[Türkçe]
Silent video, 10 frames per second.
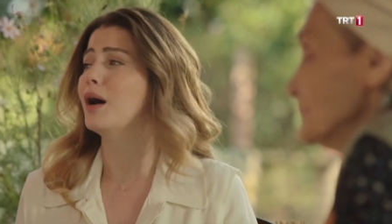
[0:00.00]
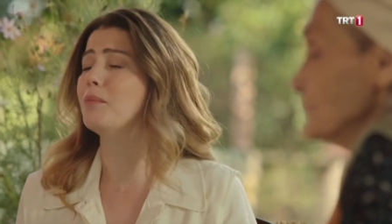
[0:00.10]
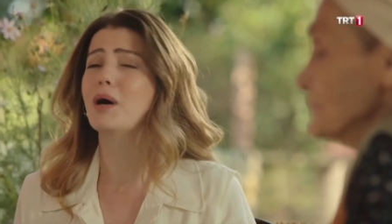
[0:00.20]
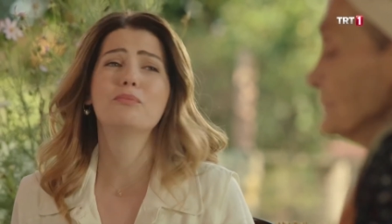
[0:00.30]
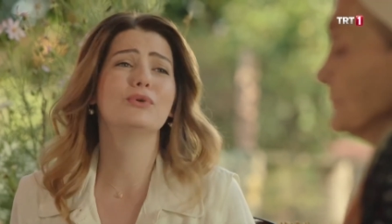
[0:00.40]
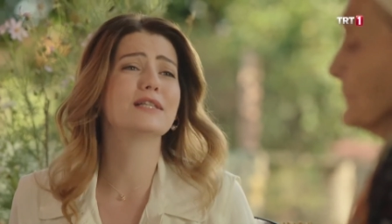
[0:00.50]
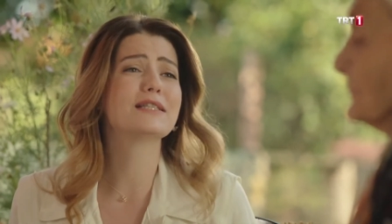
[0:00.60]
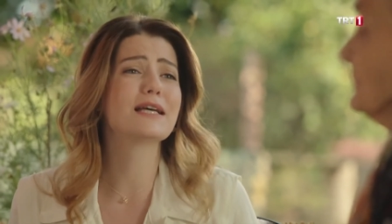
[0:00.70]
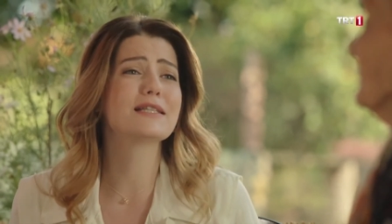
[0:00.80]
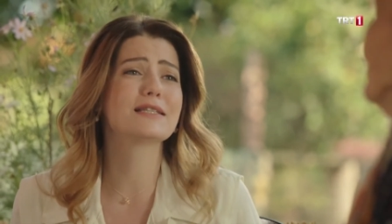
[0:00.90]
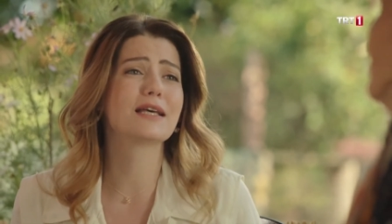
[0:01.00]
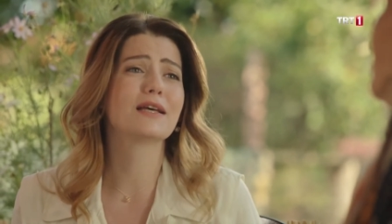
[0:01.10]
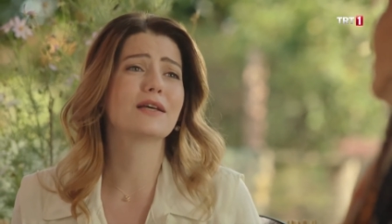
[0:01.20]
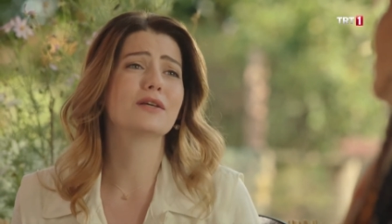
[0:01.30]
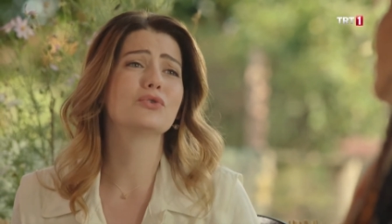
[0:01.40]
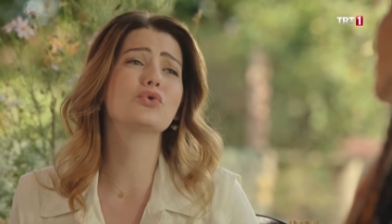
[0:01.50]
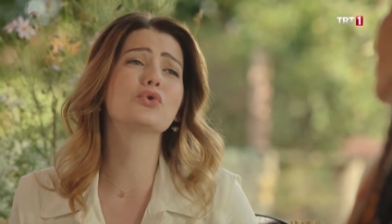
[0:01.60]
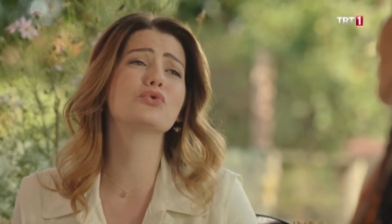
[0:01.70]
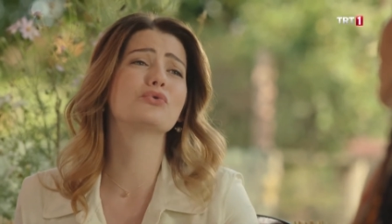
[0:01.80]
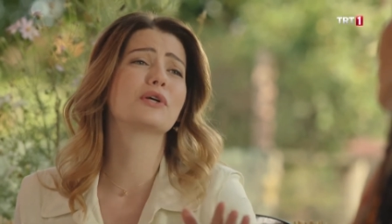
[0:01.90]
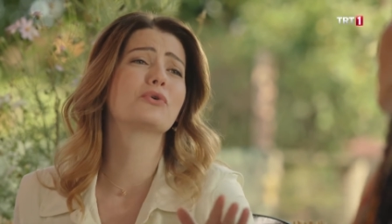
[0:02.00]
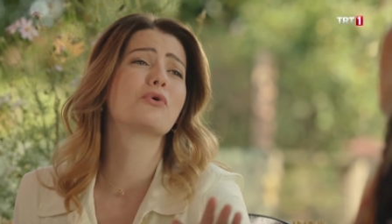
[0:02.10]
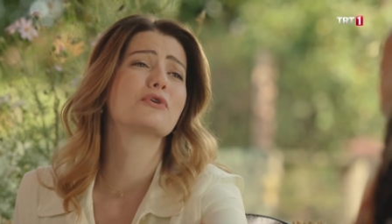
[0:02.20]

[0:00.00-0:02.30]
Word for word: Ay Makbule teyze, çocuğu da